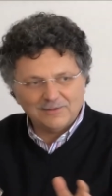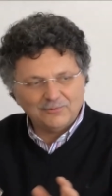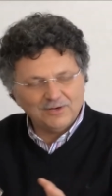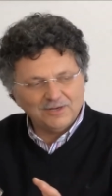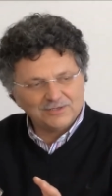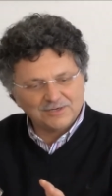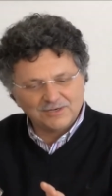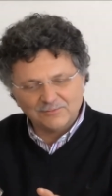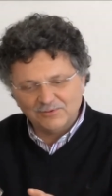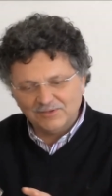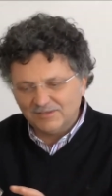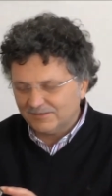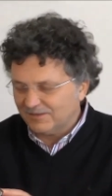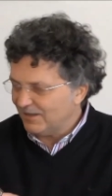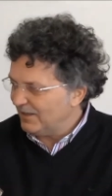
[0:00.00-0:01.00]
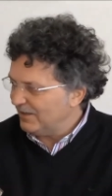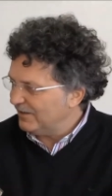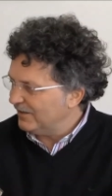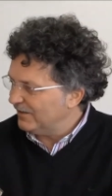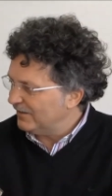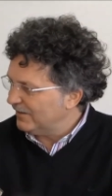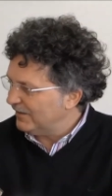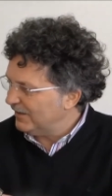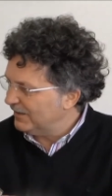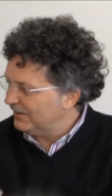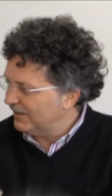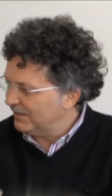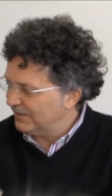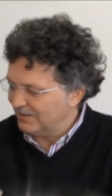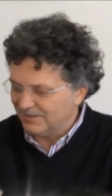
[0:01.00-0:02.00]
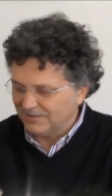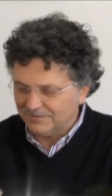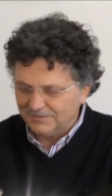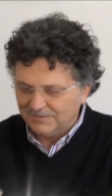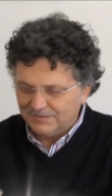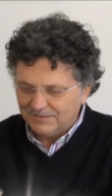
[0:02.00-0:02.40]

Poi lasceremo i dettagli ad Anna,